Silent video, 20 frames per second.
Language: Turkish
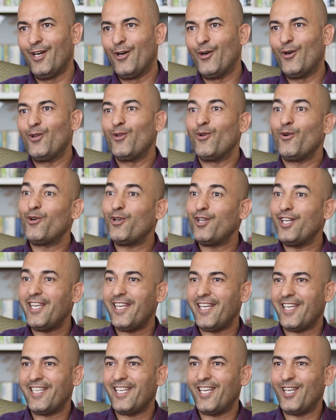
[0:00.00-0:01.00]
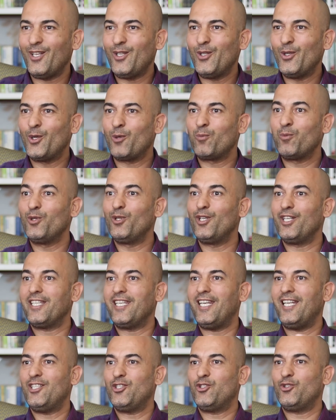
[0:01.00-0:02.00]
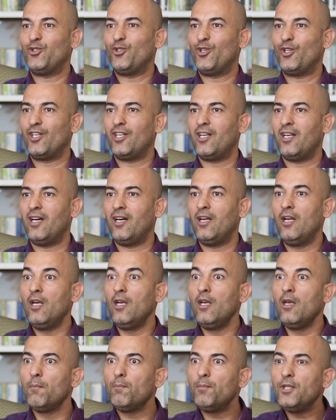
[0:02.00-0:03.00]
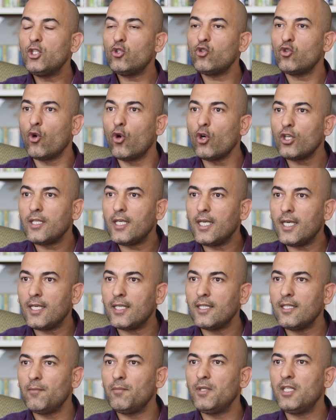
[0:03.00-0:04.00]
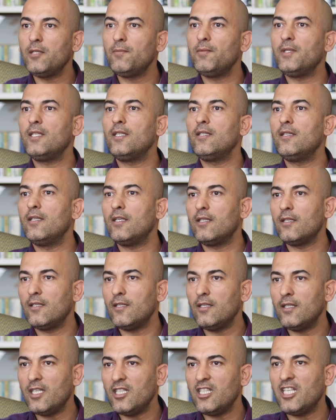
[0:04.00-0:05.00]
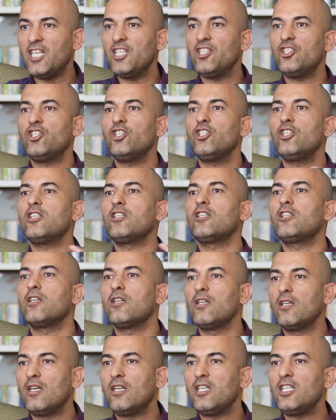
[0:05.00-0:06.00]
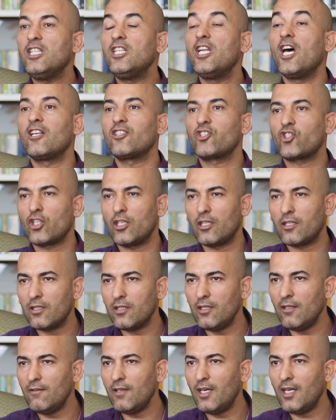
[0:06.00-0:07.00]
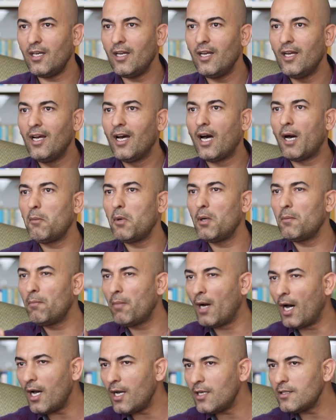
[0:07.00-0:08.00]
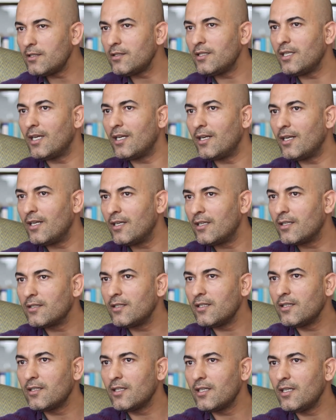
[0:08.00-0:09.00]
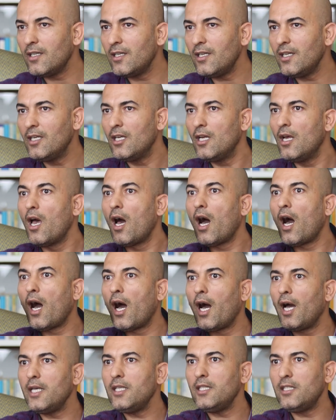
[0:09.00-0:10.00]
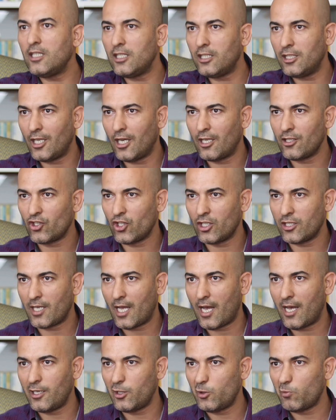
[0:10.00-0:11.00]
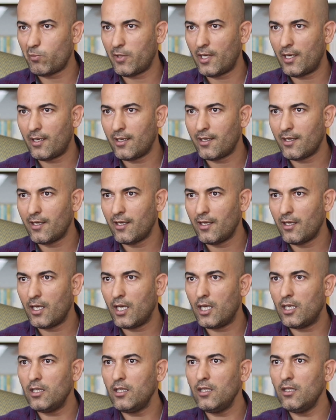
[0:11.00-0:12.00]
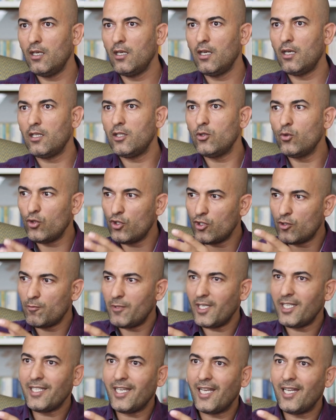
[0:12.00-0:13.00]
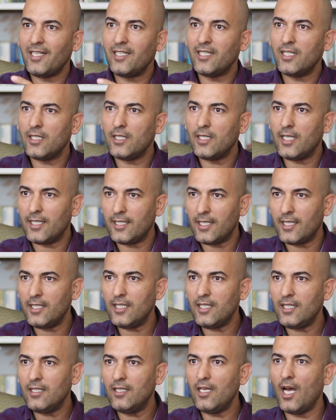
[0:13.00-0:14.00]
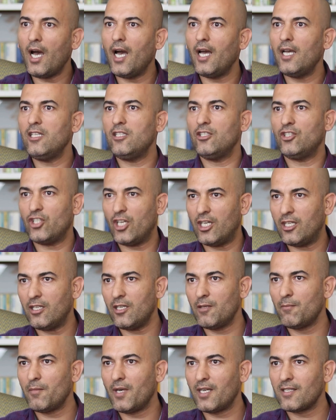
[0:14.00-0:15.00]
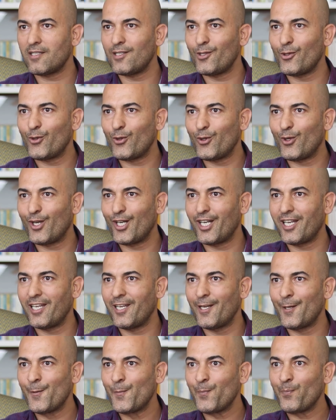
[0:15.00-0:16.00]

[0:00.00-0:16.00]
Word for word: O, oraya geliyor, bunlar gelişiyorlar. Birçok yerde birbirinin önünde değişik inançları da var ama bazı yerlerde de aynı inanca sahipler. Yani Hinduizm'den geldiği nedeniyle aynı şeyden bahsediyorlar.